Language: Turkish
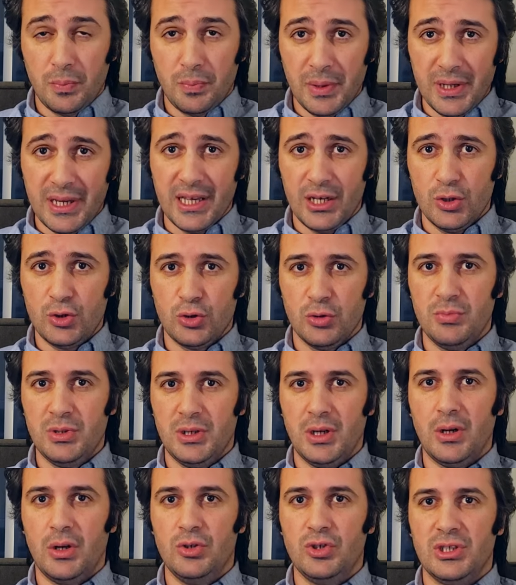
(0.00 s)
bir kere şunu
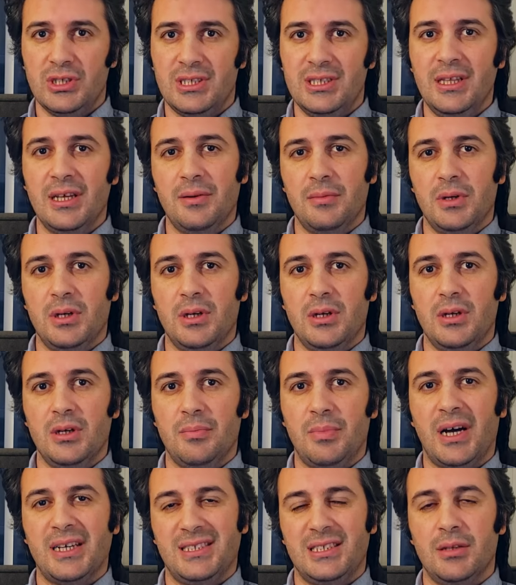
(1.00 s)
bir öncesinde
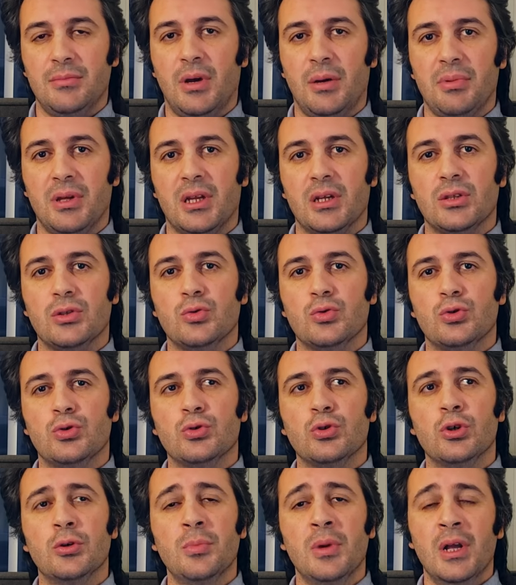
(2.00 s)
e, bahsetmem gerektiğini
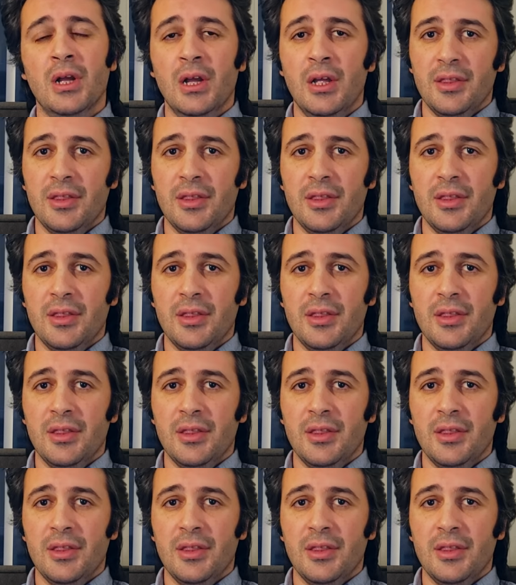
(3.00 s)
düşünüyorum.